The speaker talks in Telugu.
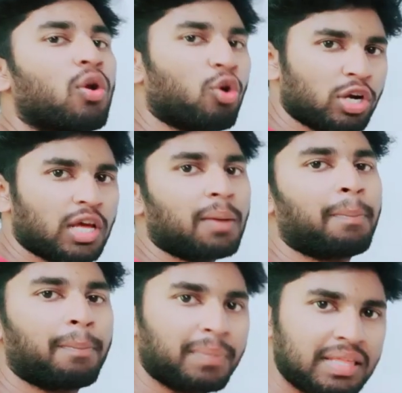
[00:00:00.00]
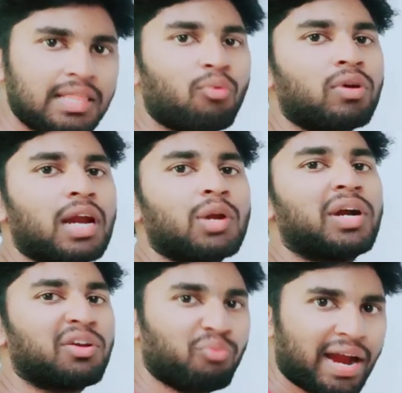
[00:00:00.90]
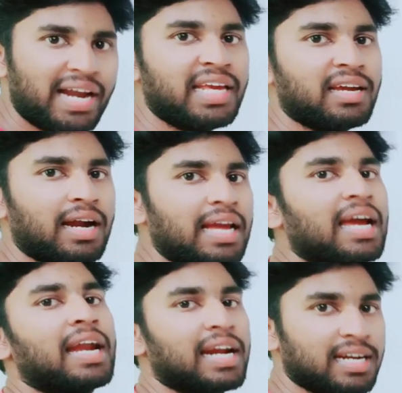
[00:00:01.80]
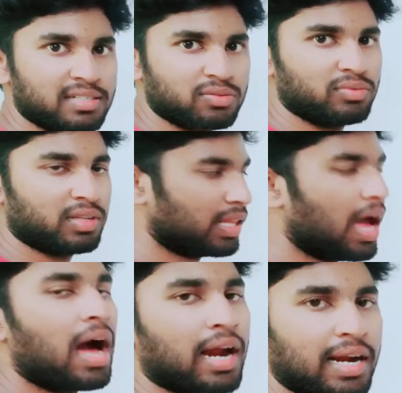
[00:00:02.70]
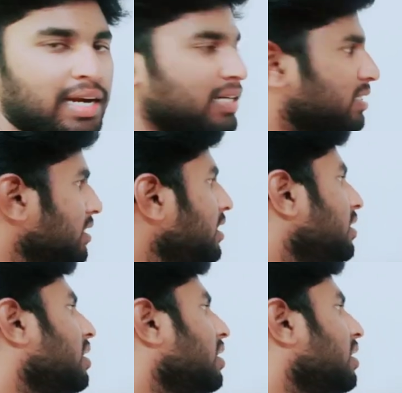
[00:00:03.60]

రోటార్ మీద ఉన్నటువంటి వైండింగ్ అంటే కండక్టర్స్ ఉంది కదా ఆ కండక్టర్స్ని